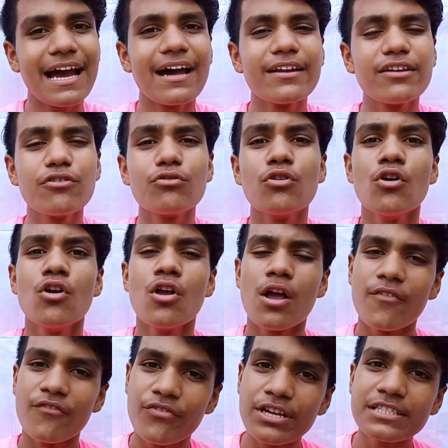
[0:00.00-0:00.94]
क्या न्यू
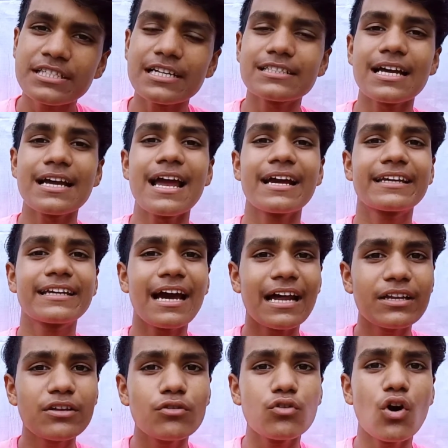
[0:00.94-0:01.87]
फीचर्स आया
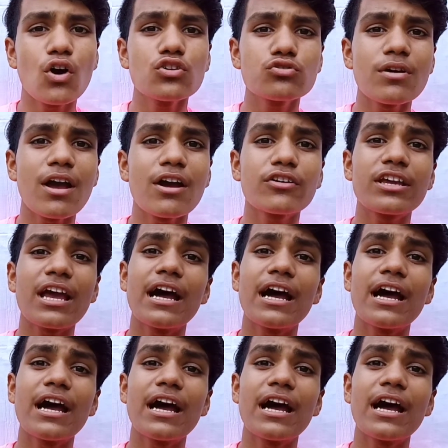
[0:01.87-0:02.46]
क्या न्यू लॉन्च हुआ